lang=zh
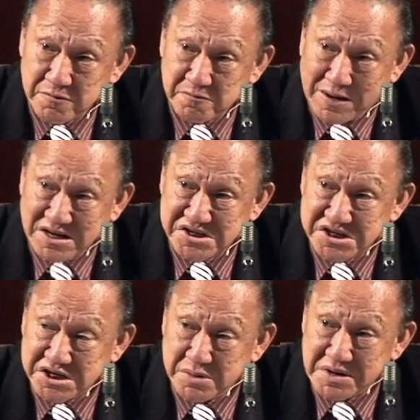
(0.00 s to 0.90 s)
放
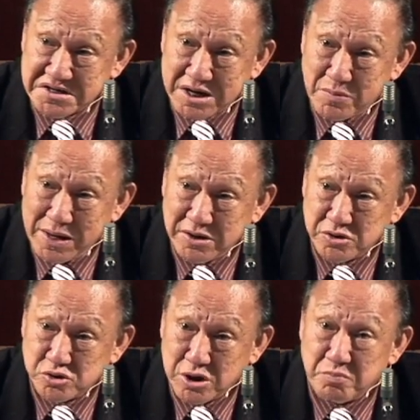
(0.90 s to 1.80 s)
弃你们的招牌，
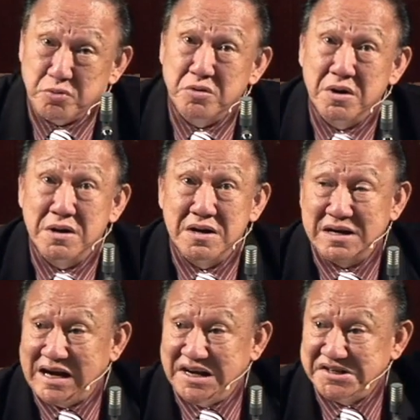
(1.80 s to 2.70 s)
全部
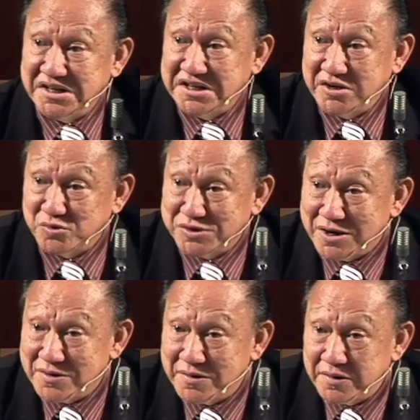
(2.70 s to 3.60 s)
改成天主
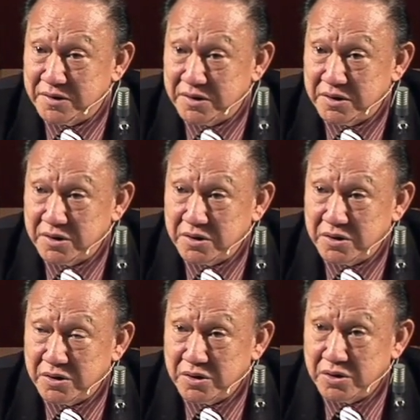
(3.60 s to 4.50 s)
教？
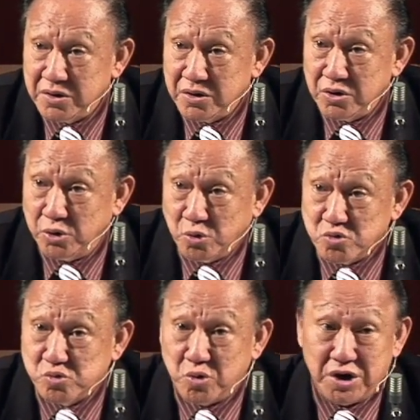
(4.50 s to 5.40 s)

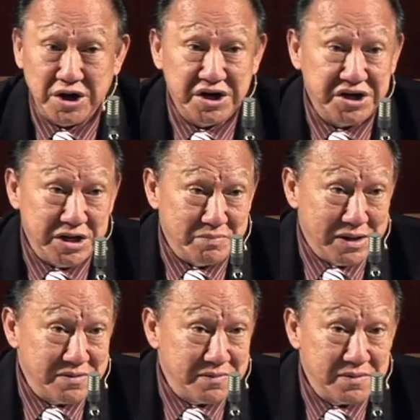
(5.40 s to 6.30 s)
如果你
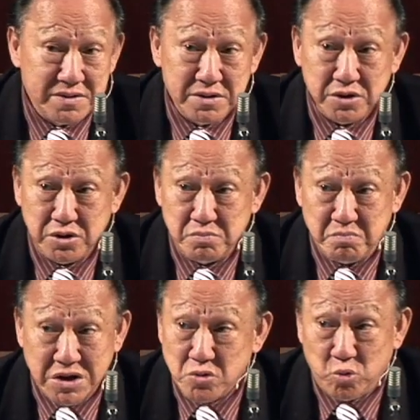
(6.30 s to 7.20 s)
们……没有